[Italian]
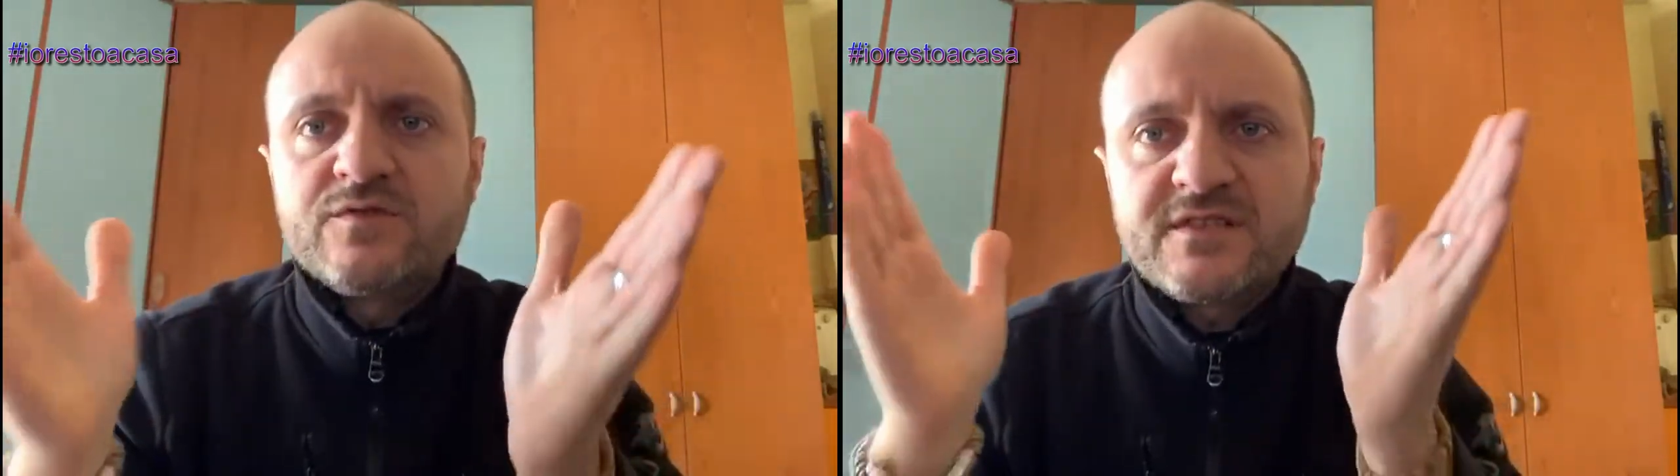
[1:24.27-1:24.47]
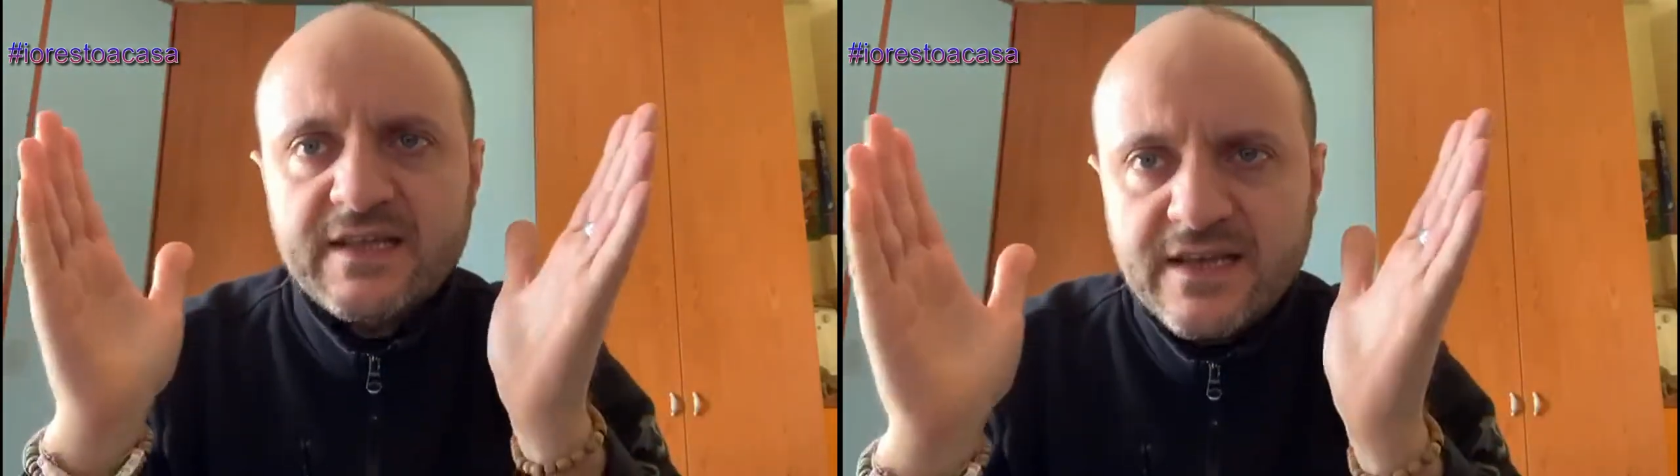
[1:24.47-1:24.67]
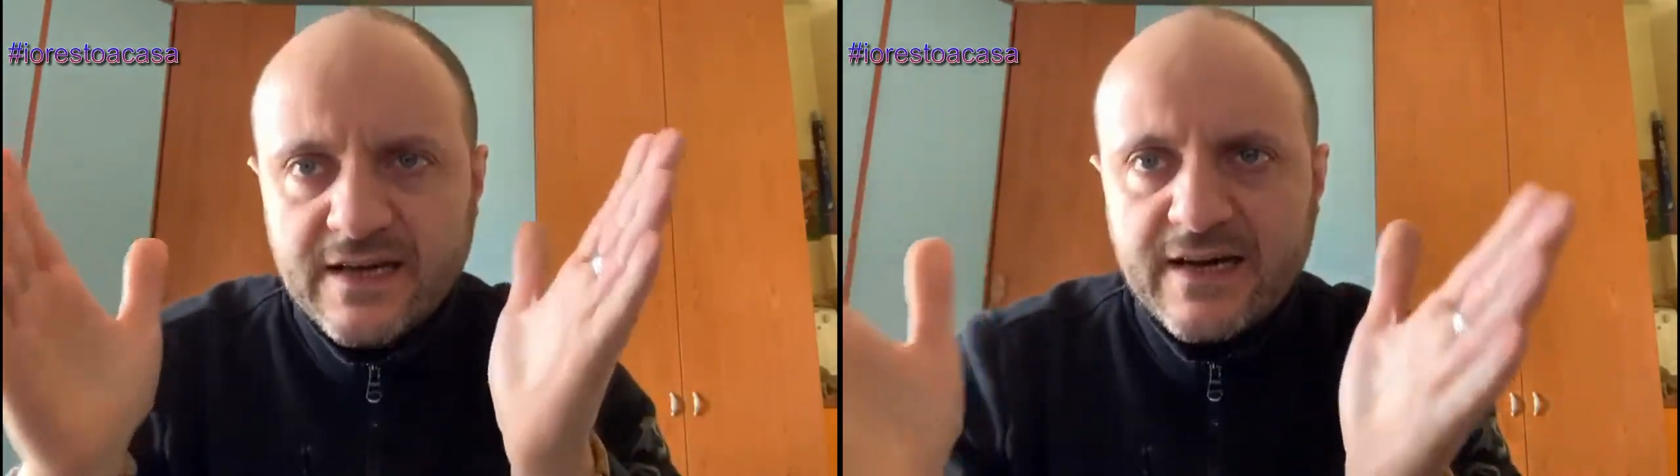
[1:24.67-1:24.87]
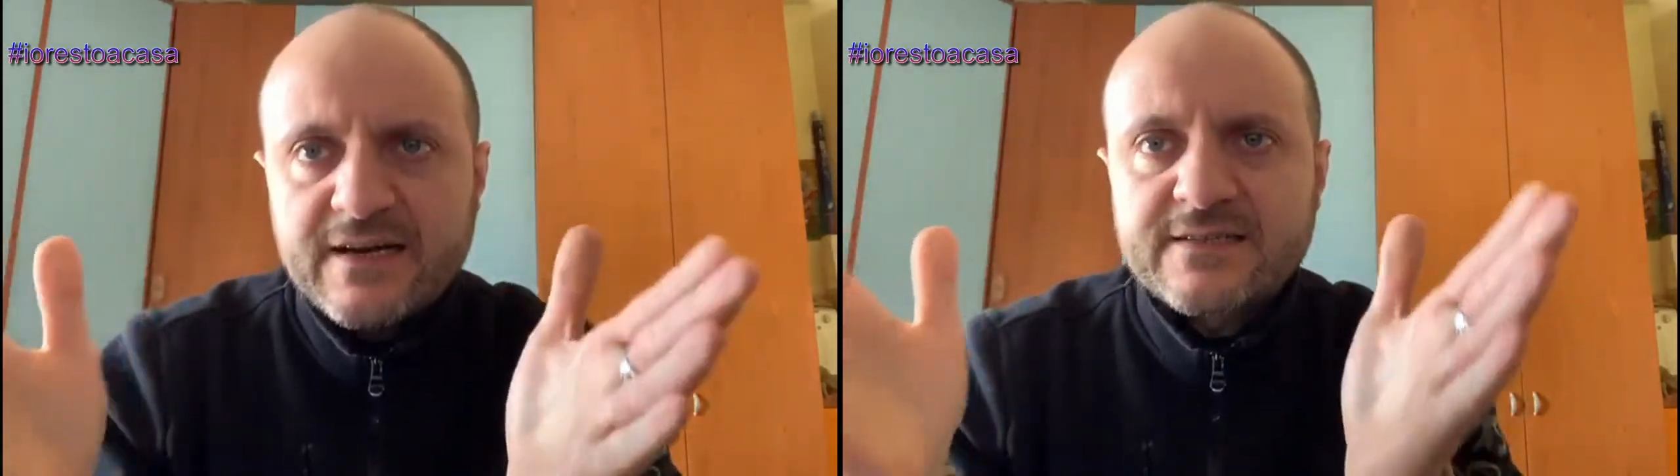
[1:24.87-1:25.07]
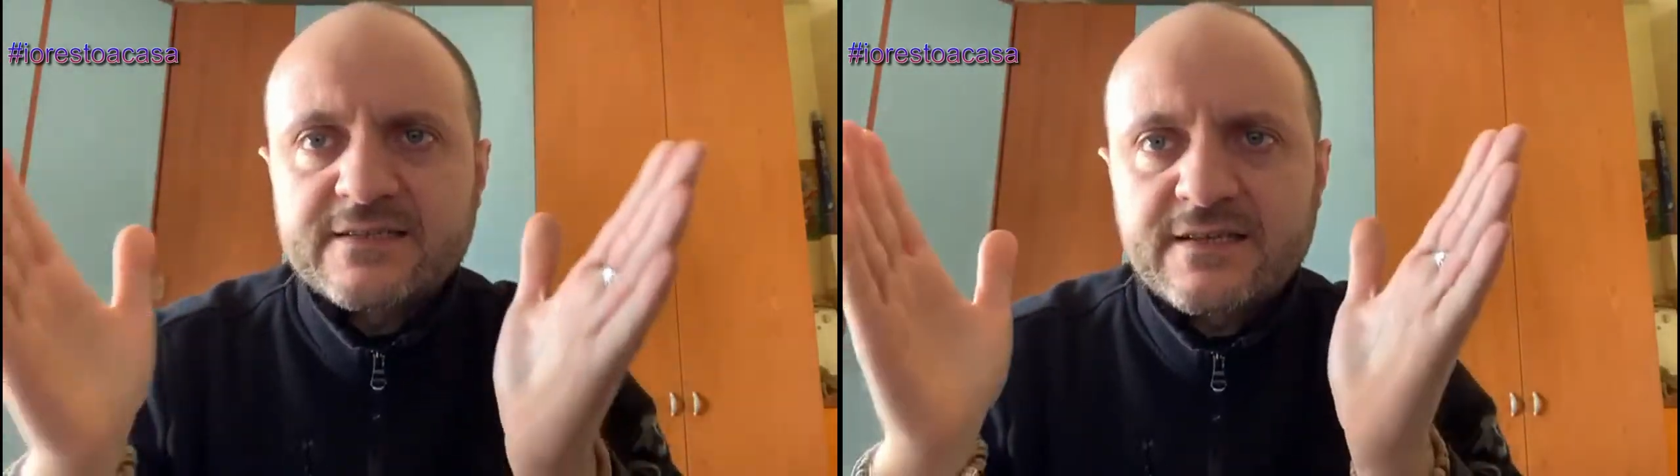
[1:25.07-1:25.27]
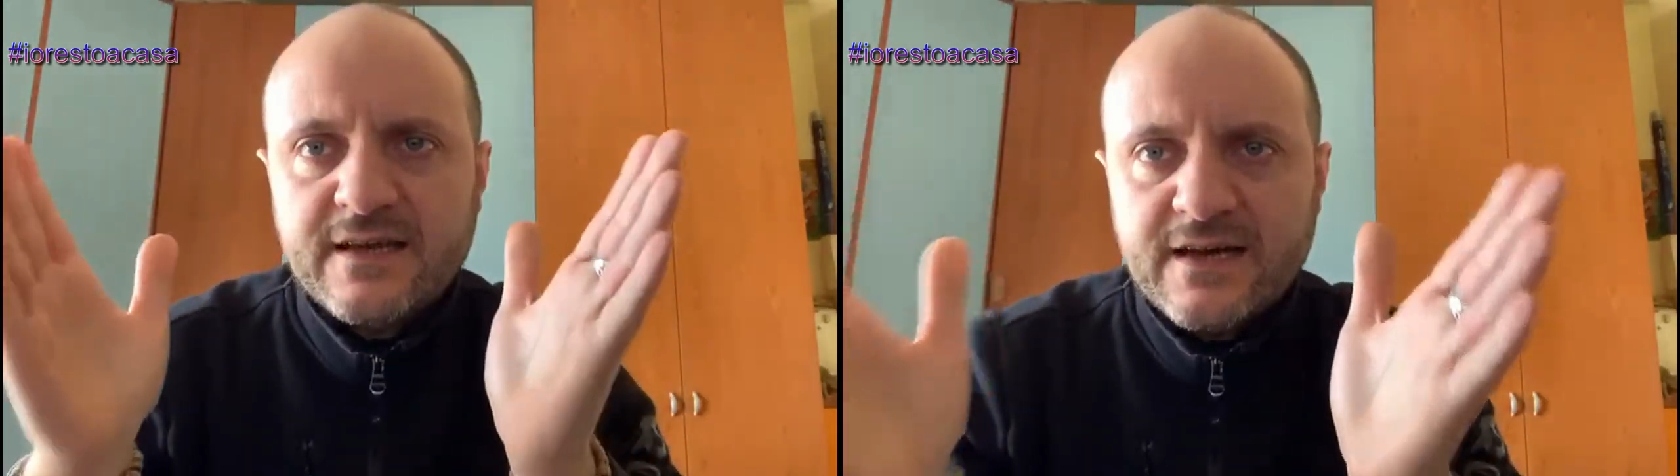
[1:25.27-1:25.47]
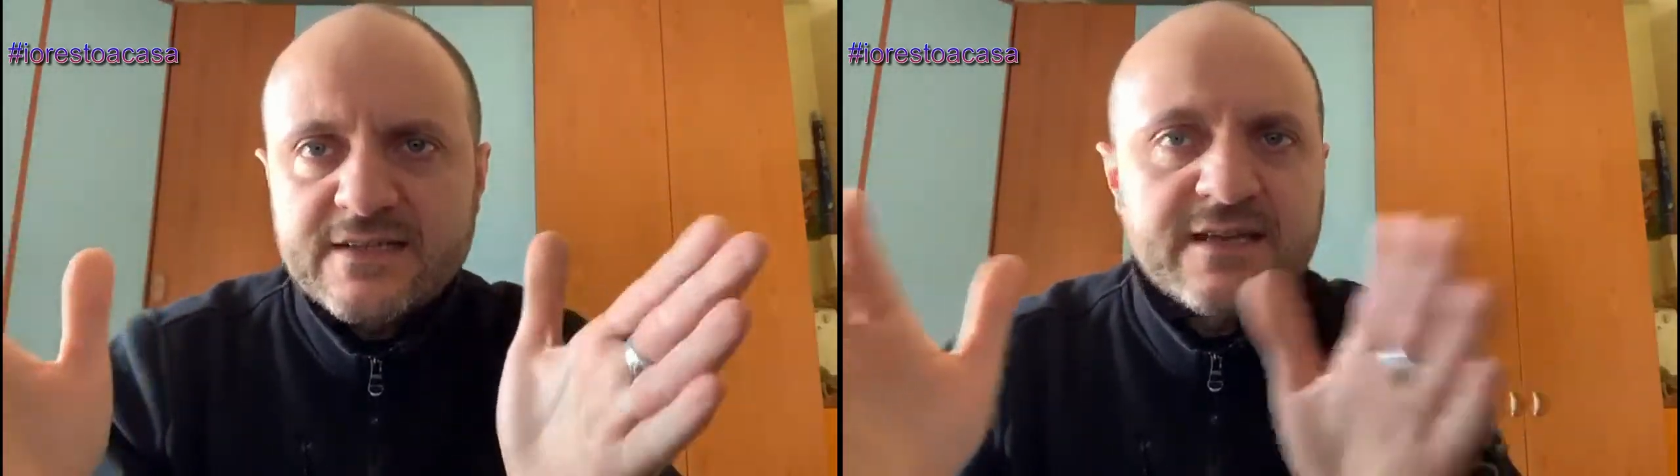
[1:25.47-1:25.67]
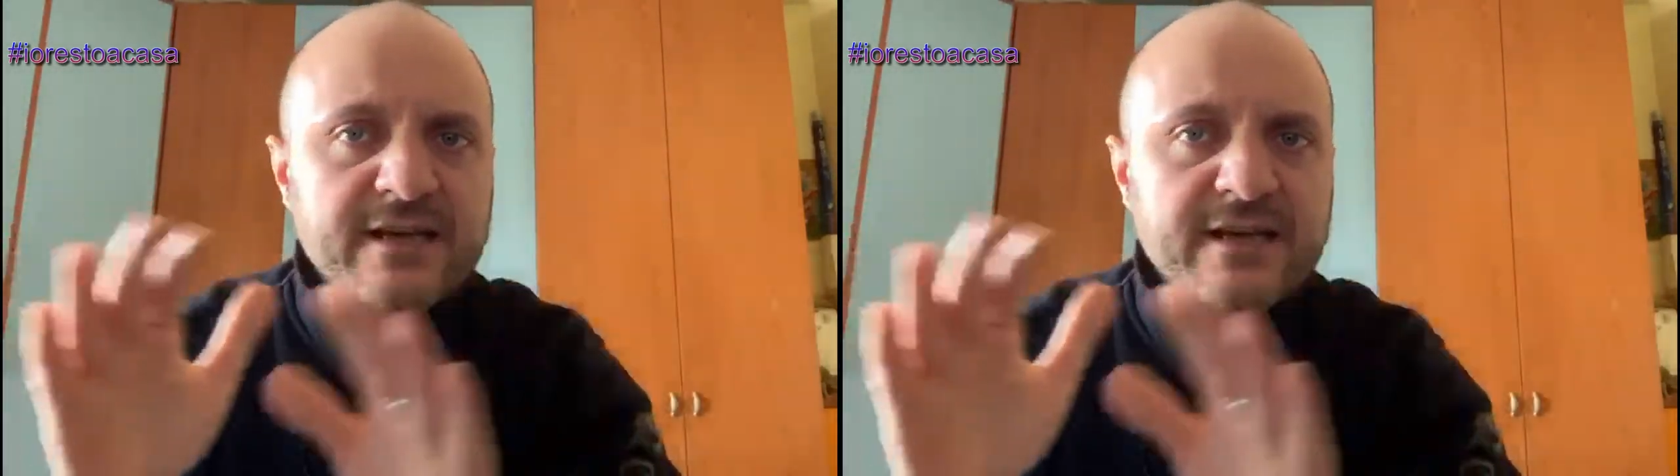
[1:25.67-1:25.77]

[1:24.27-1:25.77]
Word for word: state a casa, state a casa,